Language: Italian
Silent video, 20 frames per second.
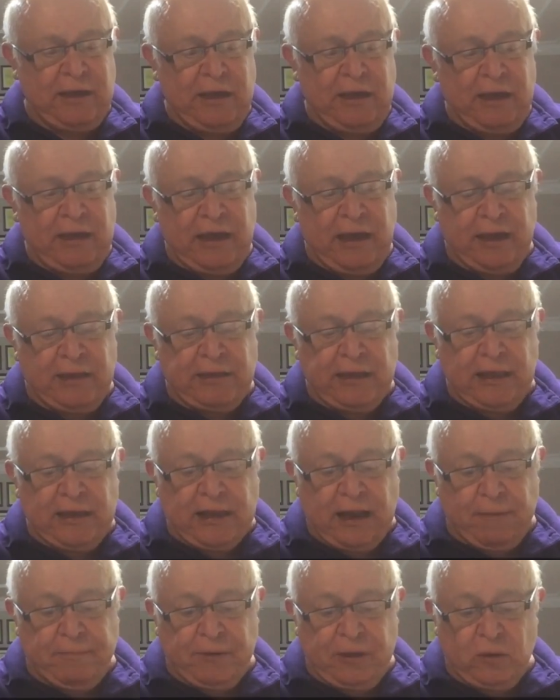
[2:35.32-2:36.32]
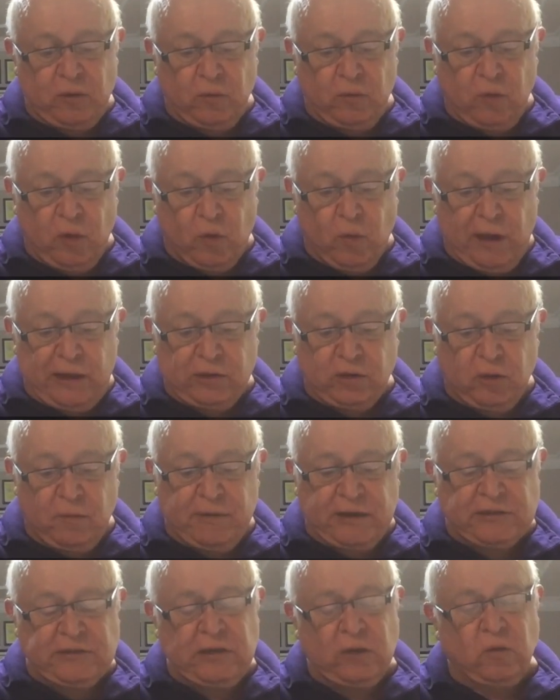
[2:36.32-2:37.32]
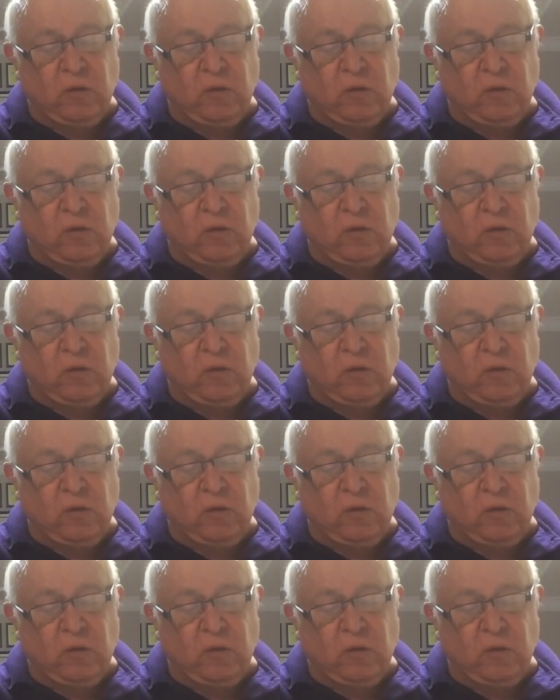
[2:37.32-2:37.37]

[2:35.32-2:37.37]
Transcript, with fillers: al capitolo 4, versetto